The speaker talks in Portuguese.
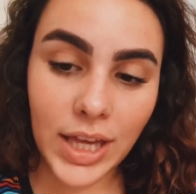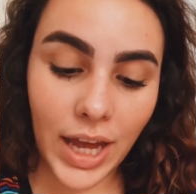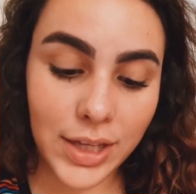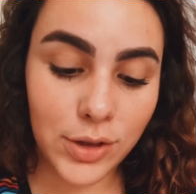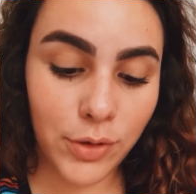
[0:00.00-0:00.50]

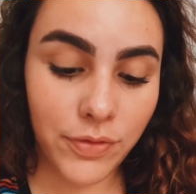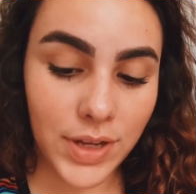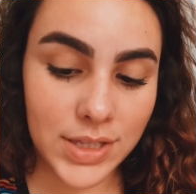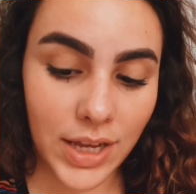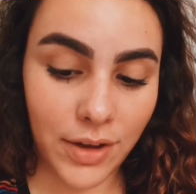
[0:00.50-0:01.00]
Ainda tenho que
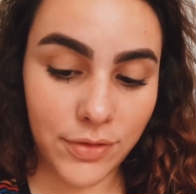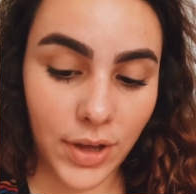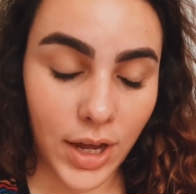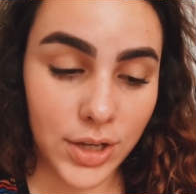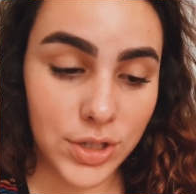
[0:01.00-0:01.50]
fazer a
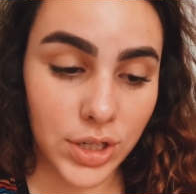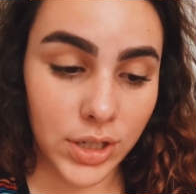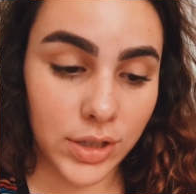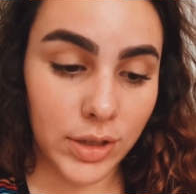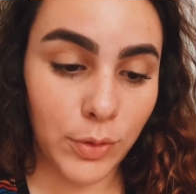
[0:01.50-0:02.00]

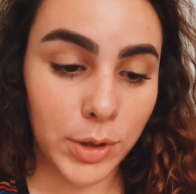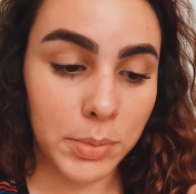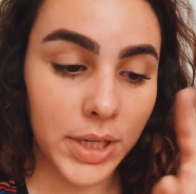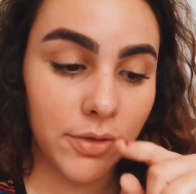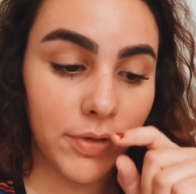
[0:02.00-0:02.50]
viagem quando a
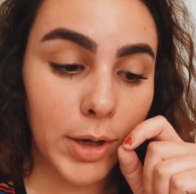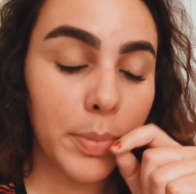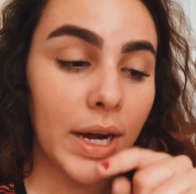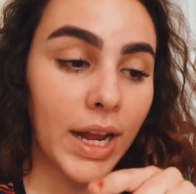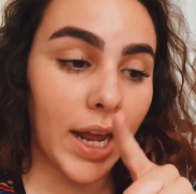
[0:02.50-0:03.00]
manhã veio
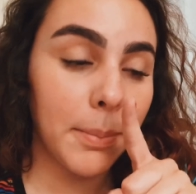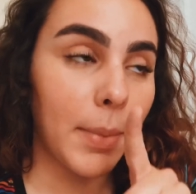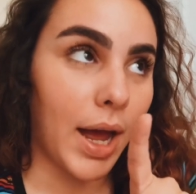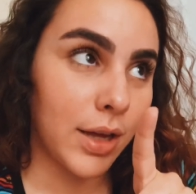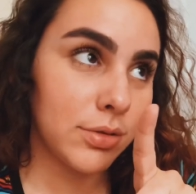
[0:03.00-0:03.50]
pra cá, em
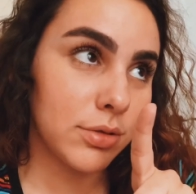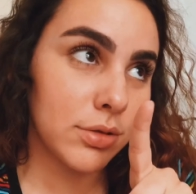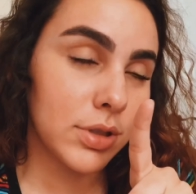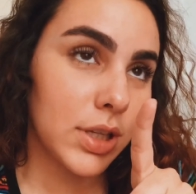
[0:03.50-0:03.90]
março.